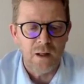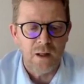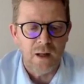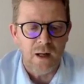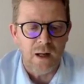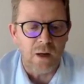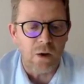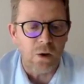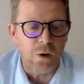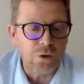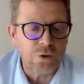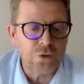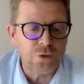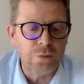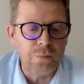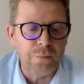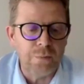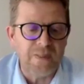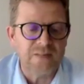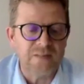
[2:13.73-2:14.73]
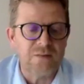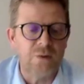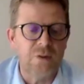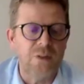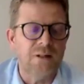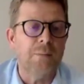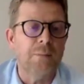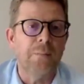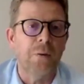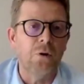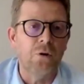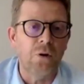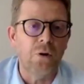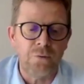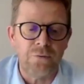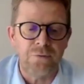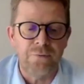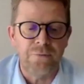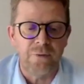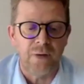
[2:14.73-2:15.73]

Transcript: Alors, lorsqu'une personne est dépendante